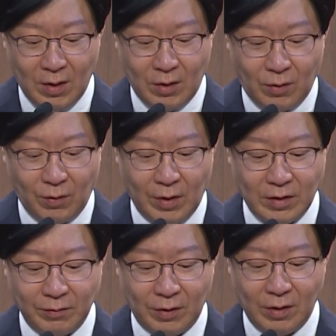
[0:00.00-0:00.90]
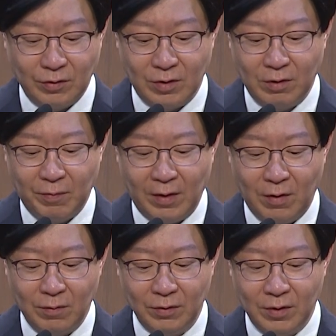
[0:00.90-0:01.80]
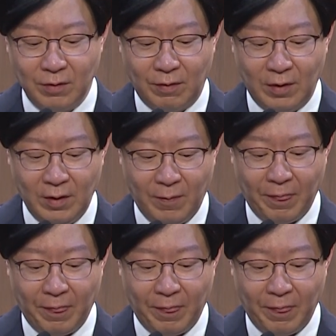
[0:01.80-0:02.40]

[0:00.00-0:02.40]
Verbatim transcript: 토론에 참석해 주시는 패널 분들과